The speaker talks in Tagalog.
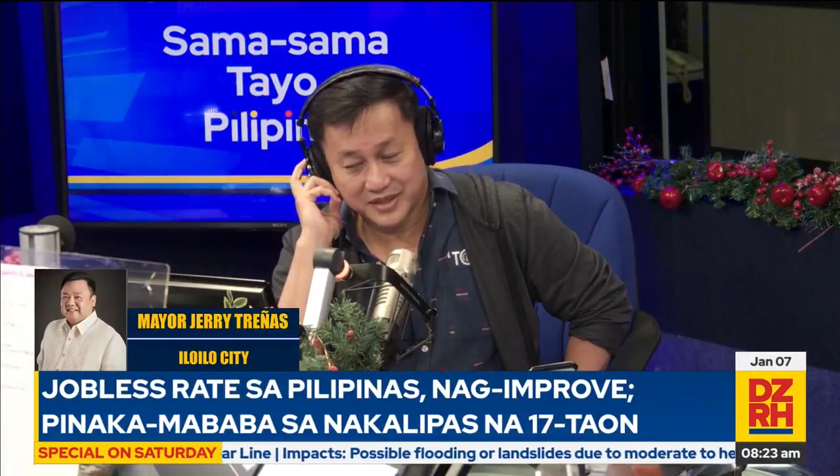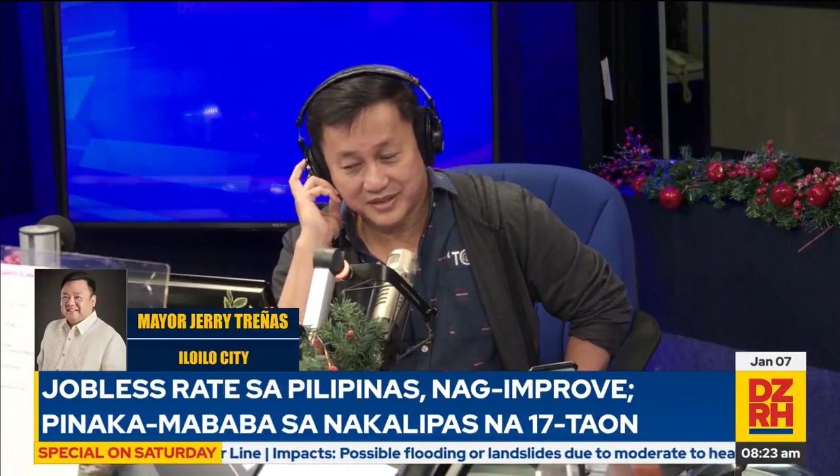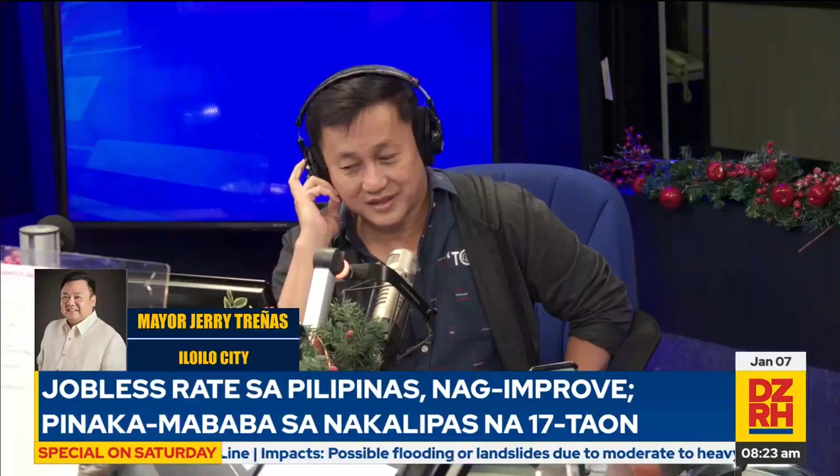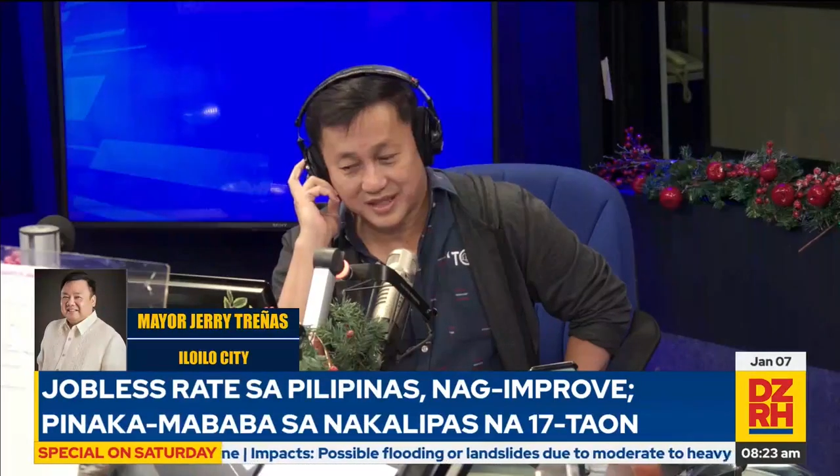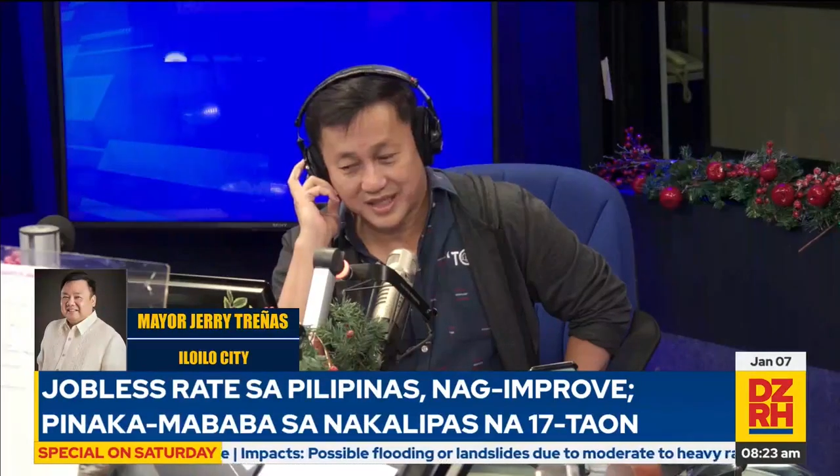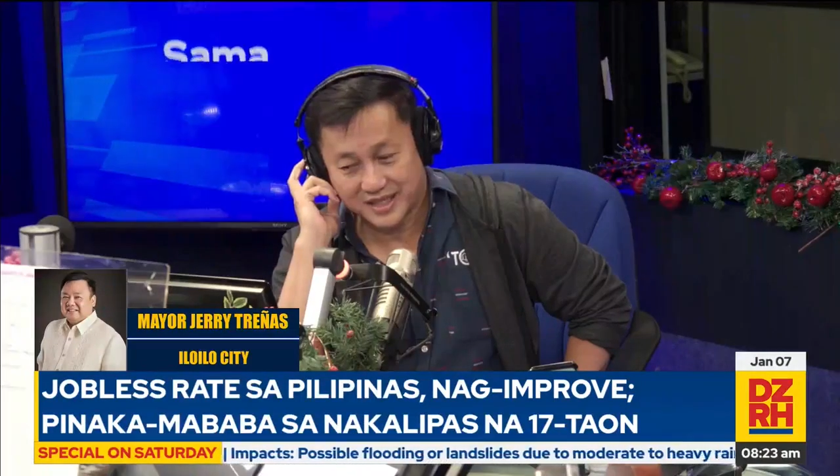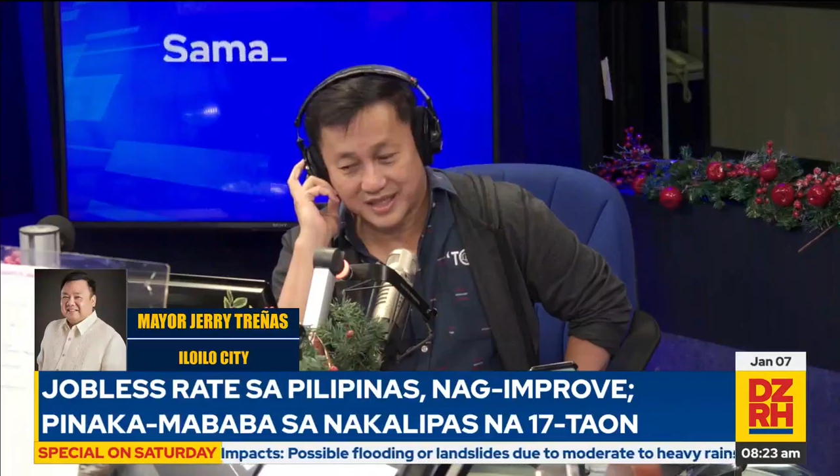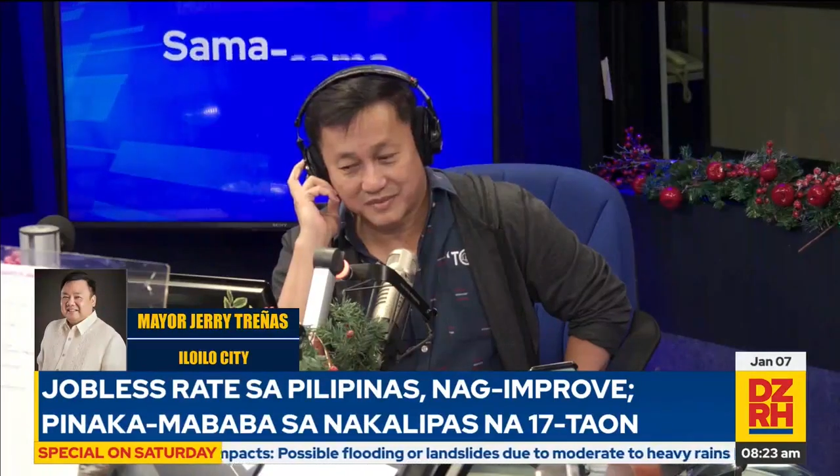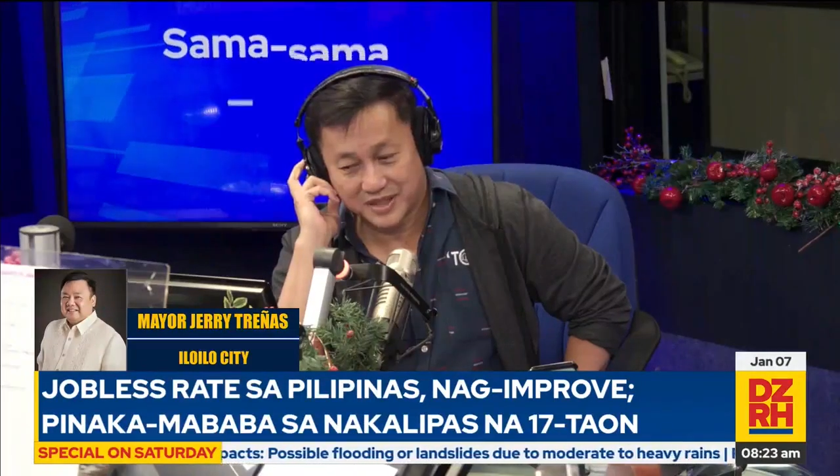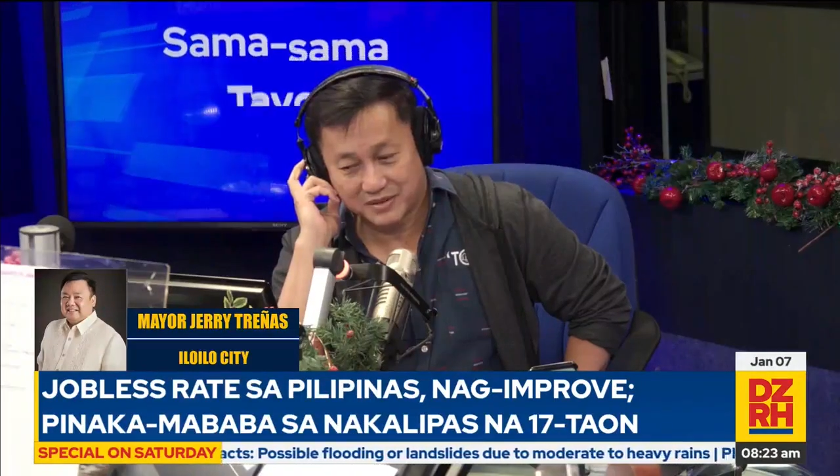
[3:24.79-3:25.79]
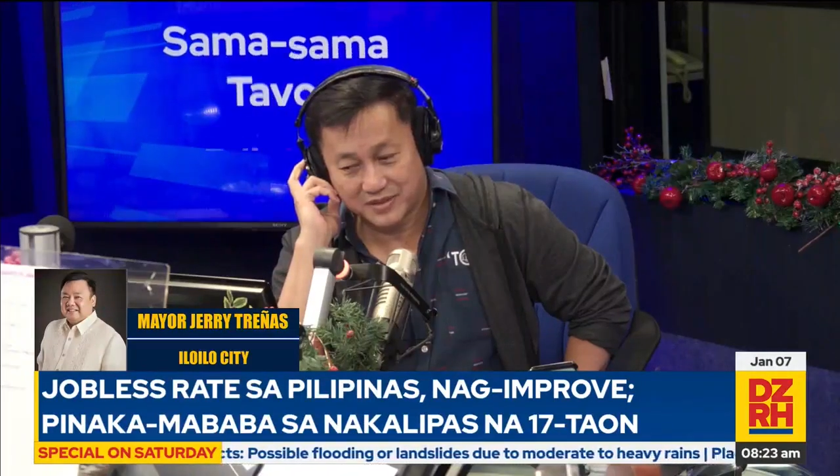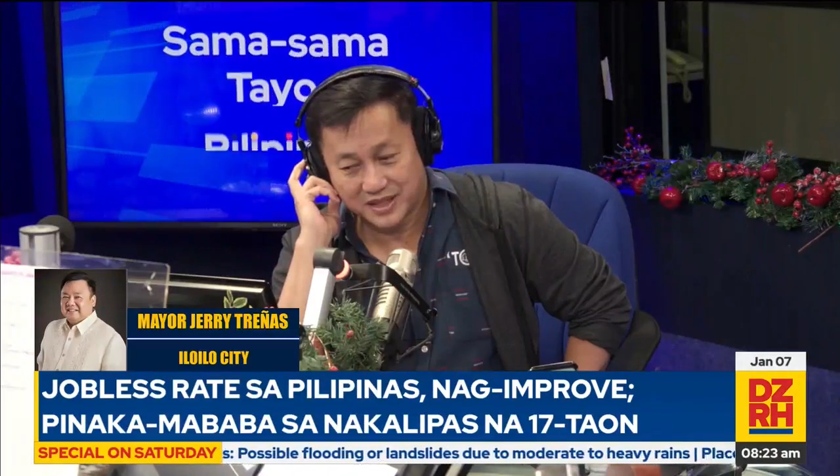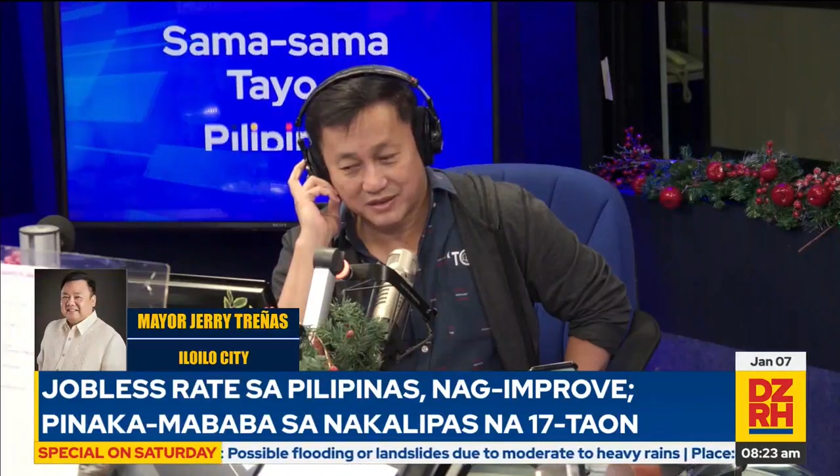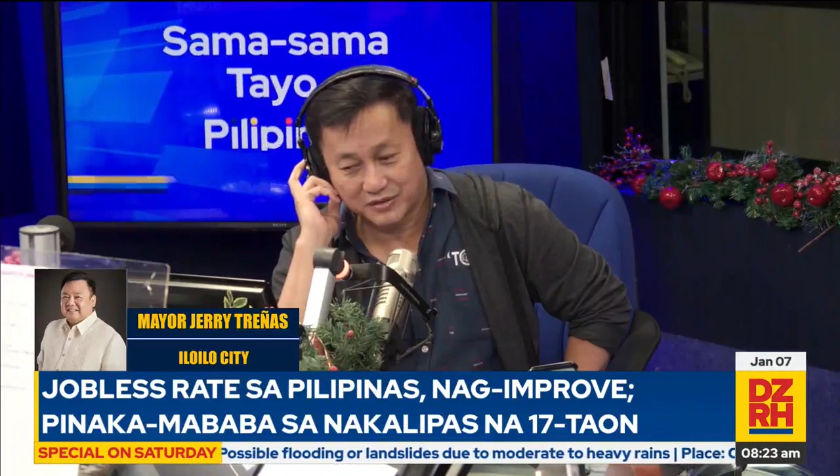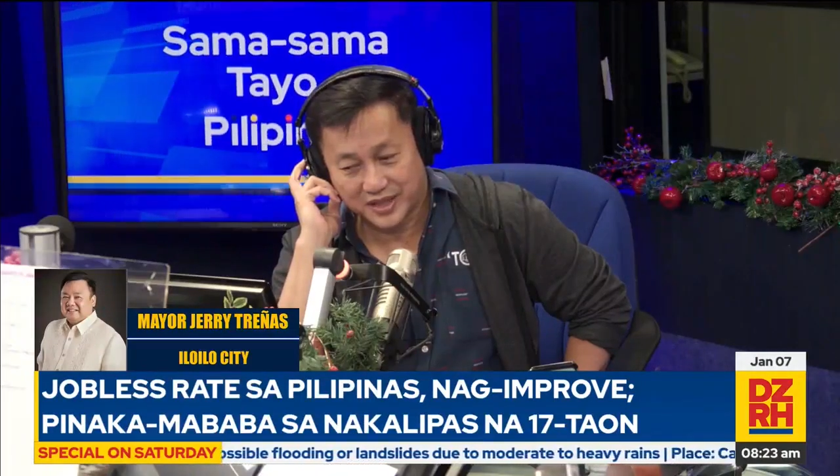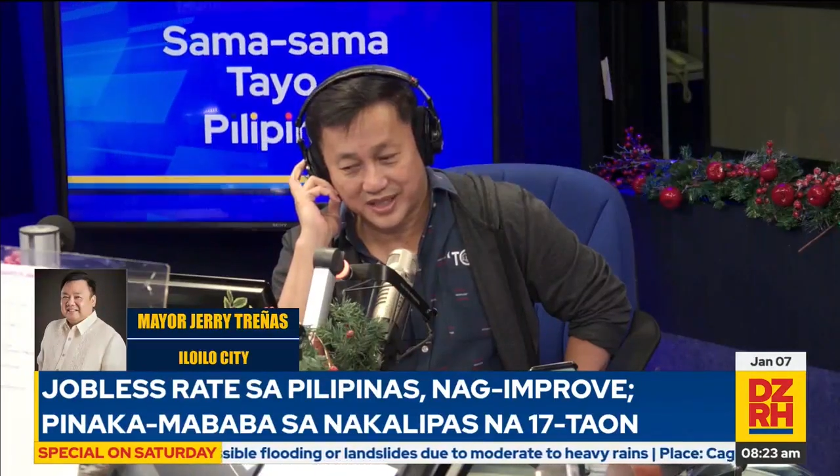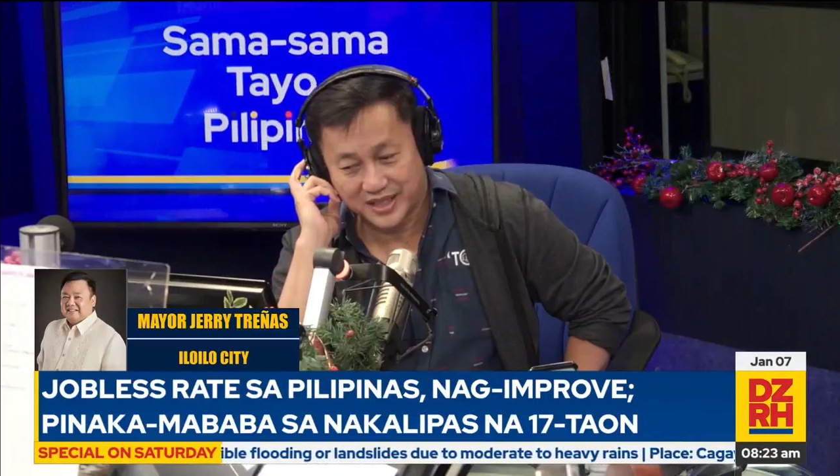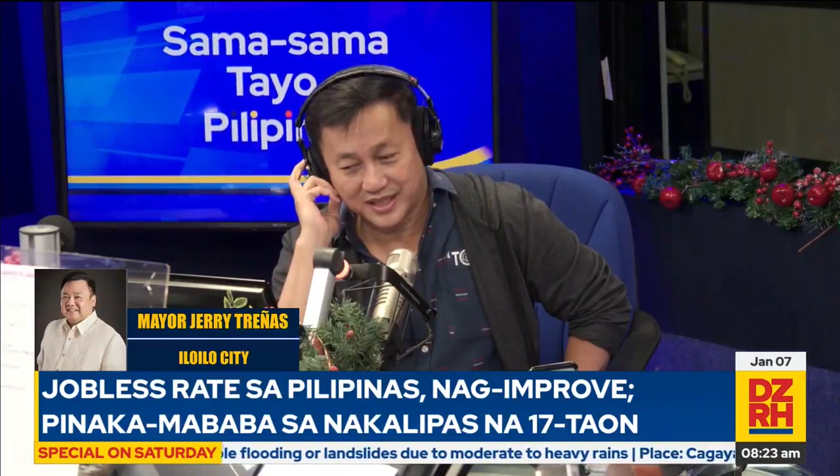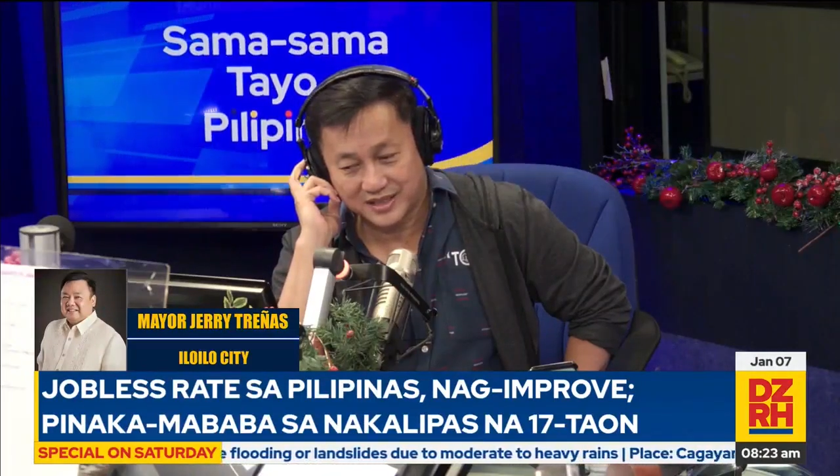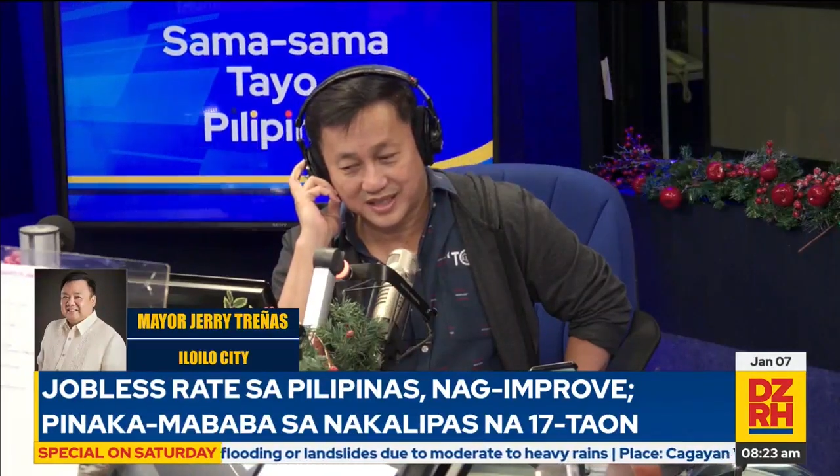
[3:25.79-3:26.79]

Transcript: Mayor, kaya naman ng mga hotels,